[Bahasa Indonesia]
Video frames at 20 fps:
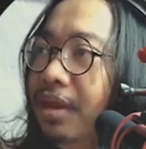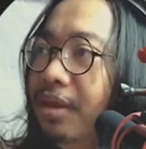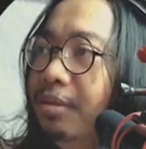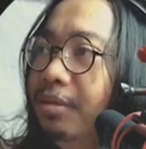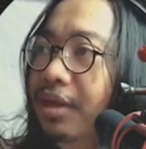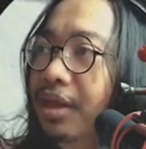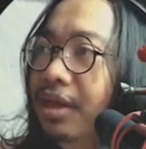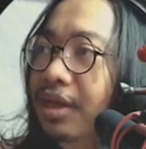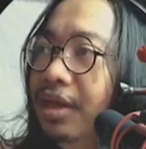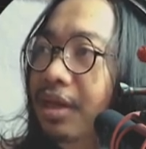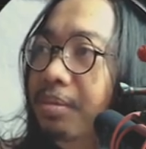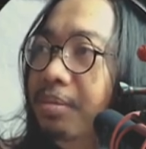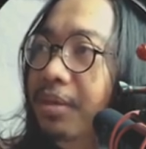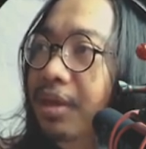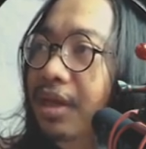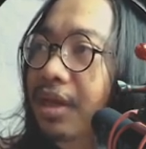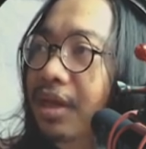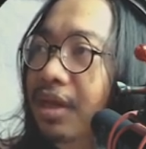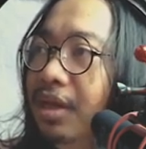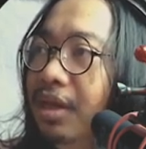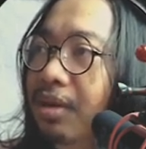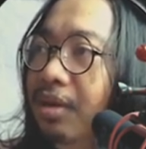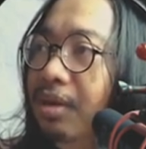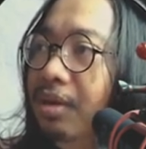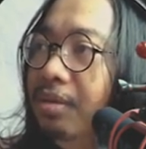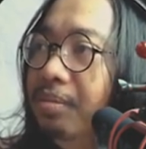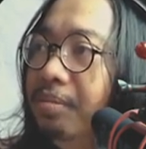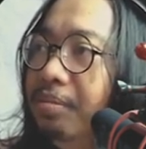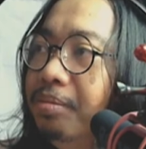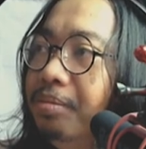Kemudian kita pilih
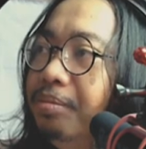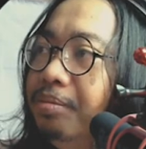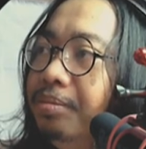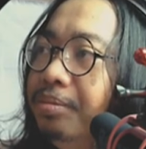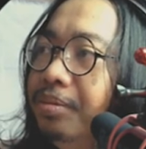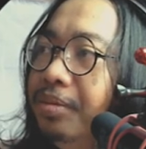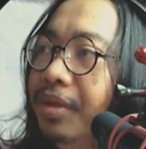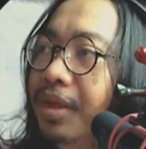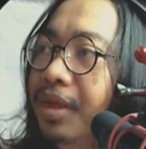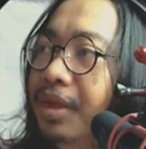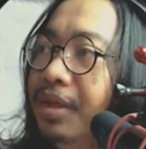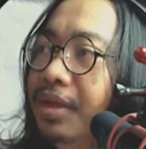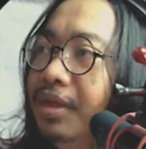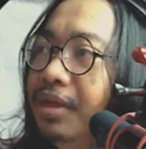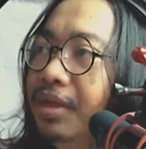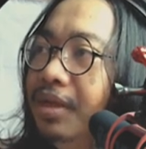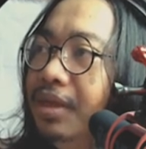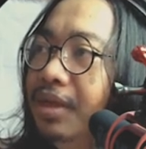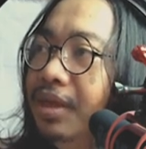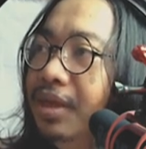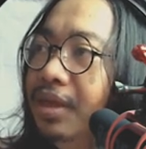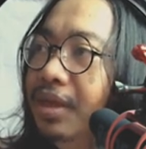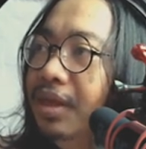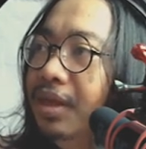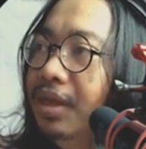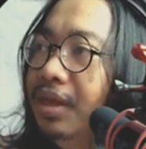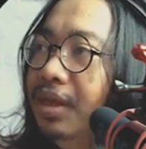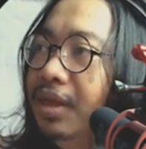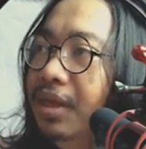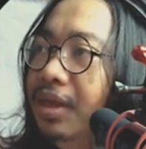crop. Ya.
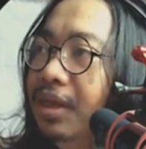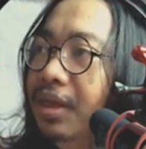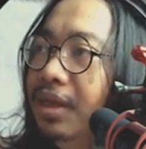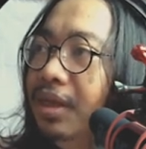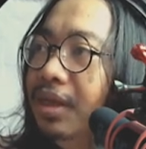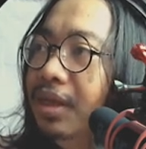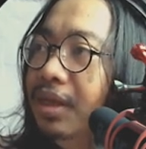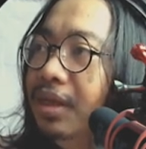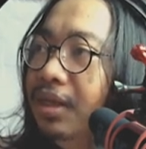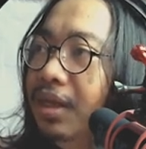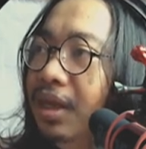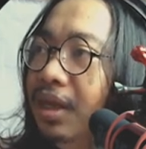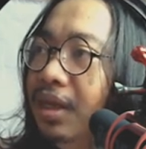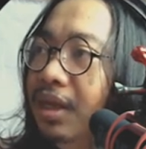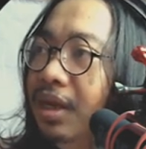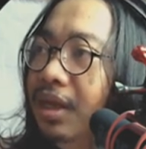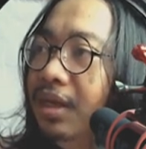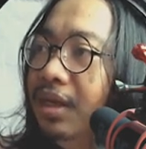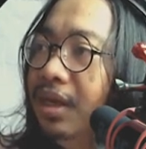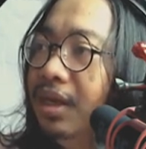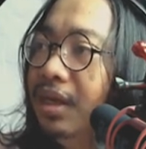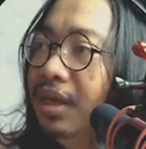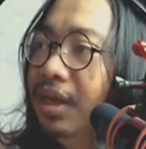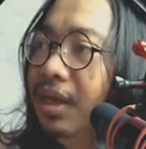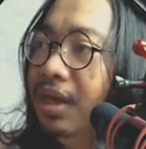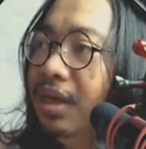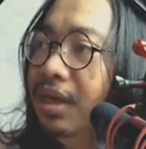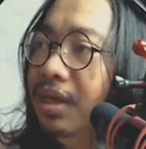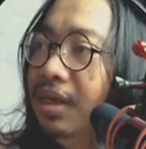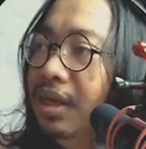Kita klik dan
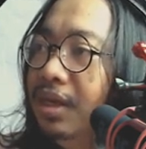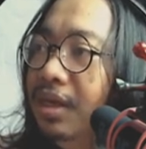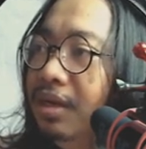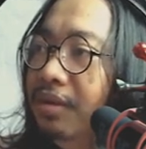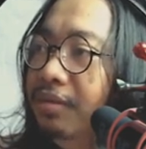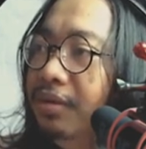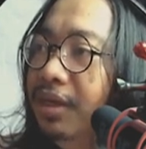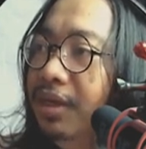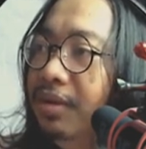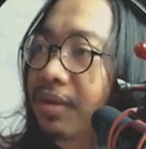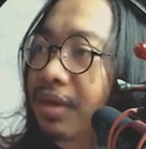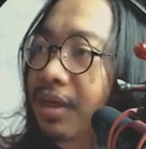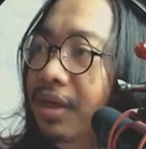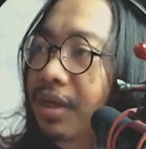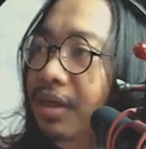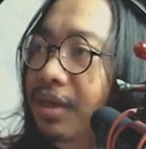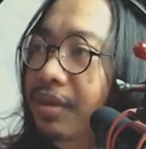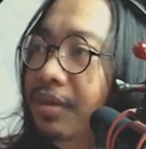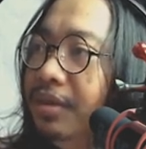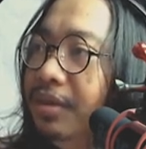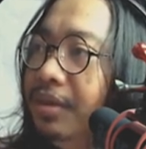drag aja ke videonya.